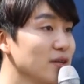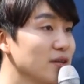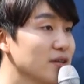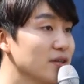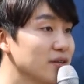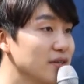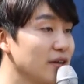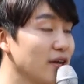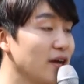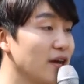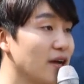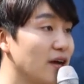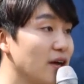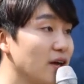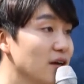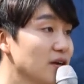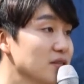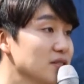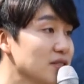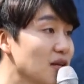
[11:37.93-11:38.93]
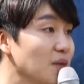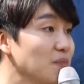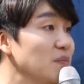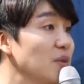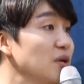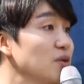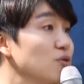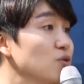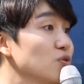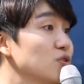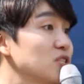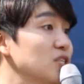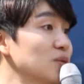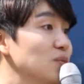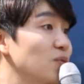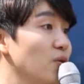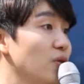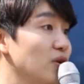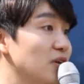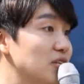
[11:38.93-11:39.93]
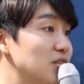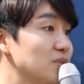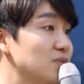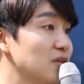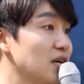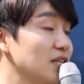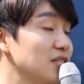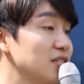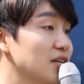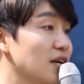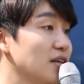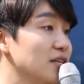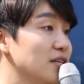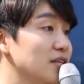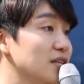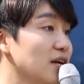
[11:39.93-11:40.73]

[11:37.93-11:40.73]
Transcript: 근데 365일 24시간